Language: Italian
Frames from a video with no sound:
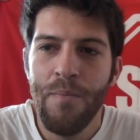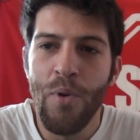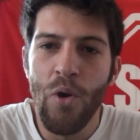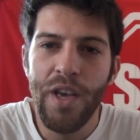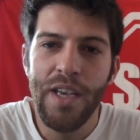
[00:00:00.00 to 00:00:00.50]

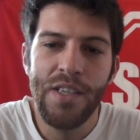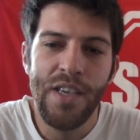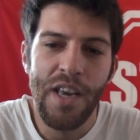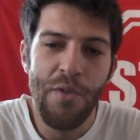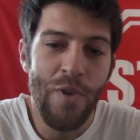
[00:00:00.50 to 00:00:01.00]
poi
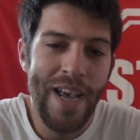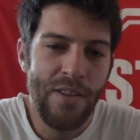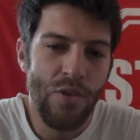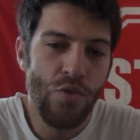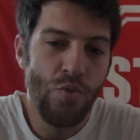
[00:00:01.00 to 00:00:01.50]
si
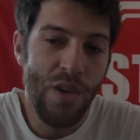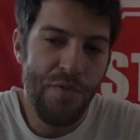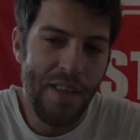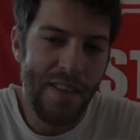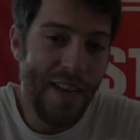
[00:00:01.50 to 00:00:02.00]
riflettono sulla
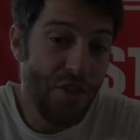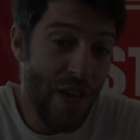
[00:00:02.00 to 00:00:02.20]
vita della